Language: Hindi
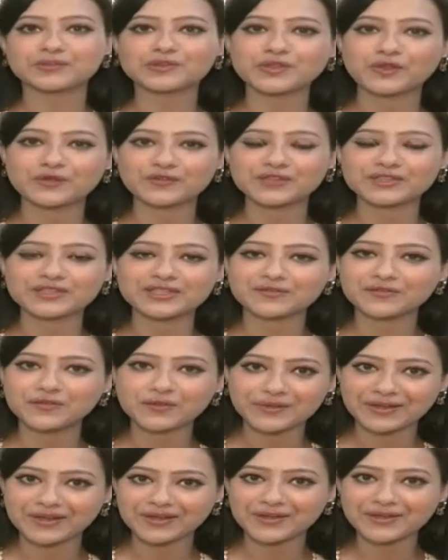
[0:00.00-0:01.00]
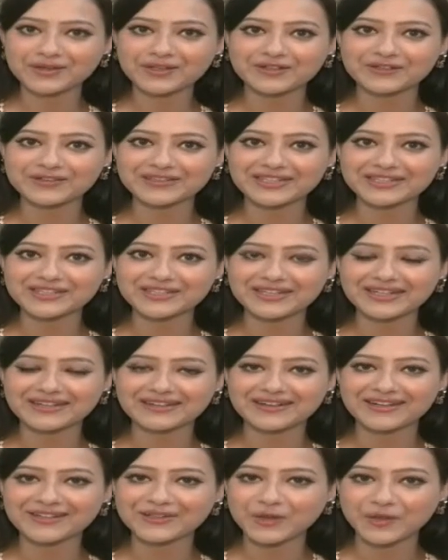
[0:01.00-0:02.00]
मुझे ऑफिस से फ़ोन आया और कविता जी ने
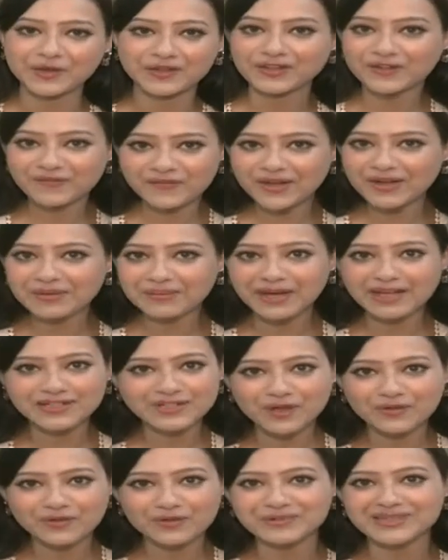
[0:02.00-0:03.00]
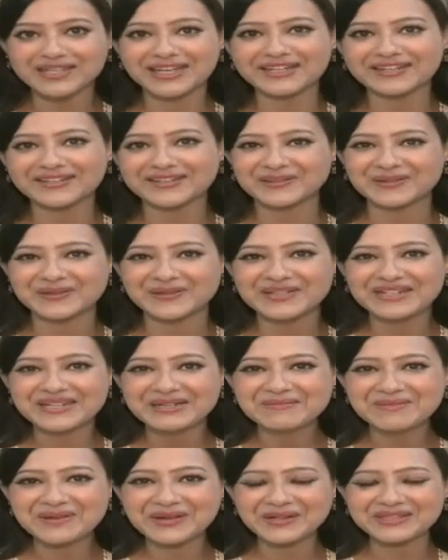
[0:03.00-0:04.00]
कहा योर इन द फिल्म आ जाओ फिल्म साइन कर लो
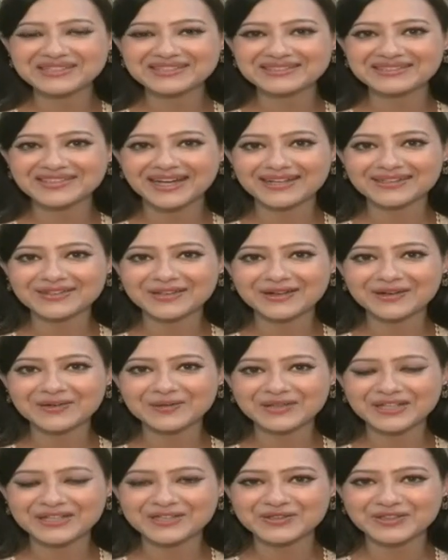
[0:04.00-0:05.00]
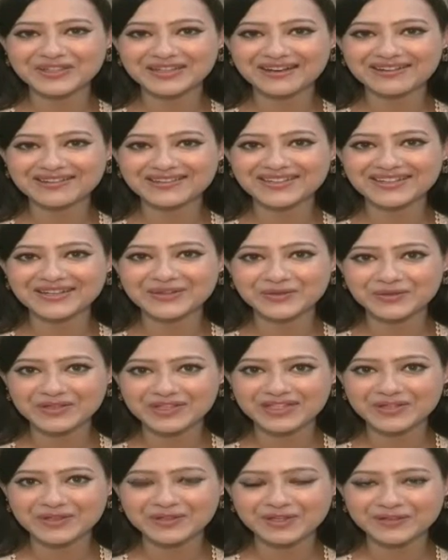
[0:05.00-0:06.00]
बिकॉज दादा उनकी जो डायरेक्टर हैं
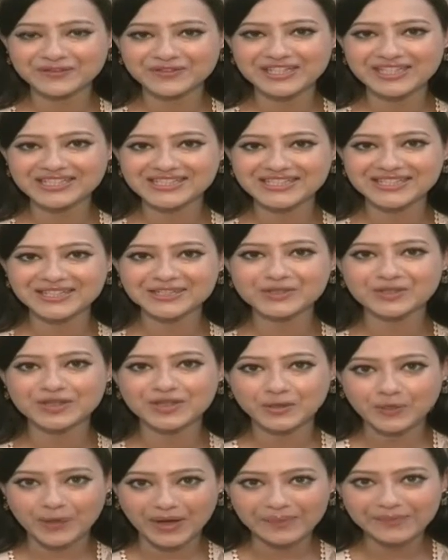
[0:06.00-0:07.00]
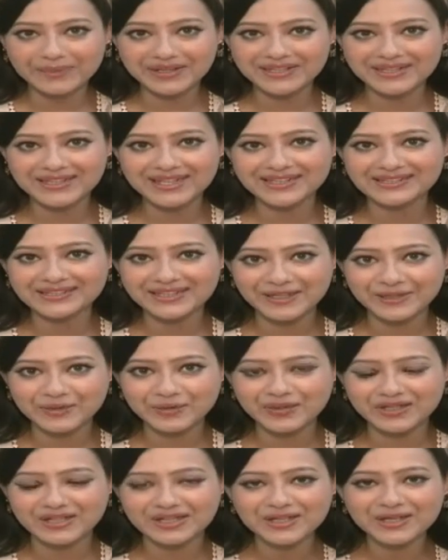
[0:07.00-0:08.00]
उनकी और कविता जी की जो रिक्वायरमेंट थी एज अ
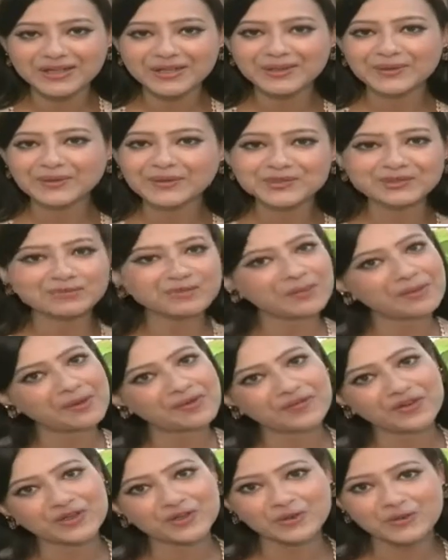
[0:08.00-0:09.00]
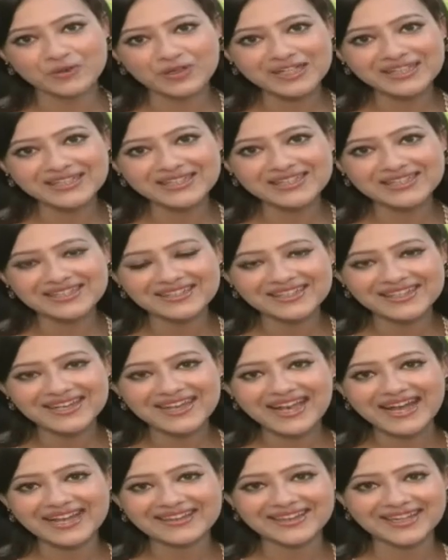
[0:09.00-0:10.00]
हीरोइन उसमें मैं फिट हो रही थी
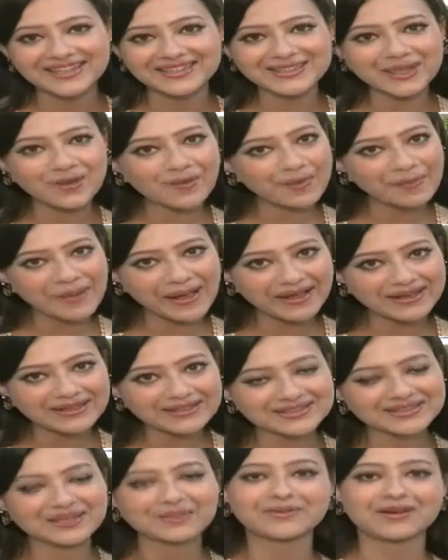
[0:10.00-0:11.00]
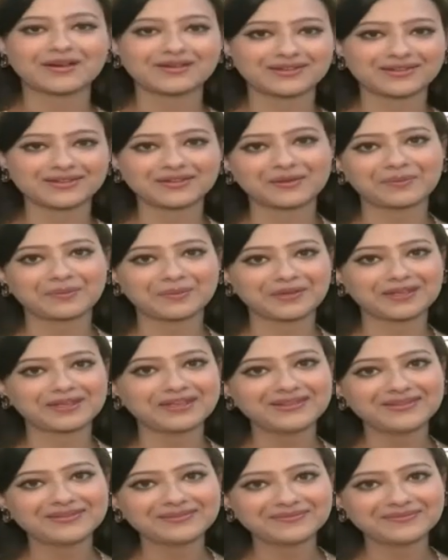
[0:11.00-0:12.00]
एंड दैट्स हाउ आई बैग सम्राट इन कंपनी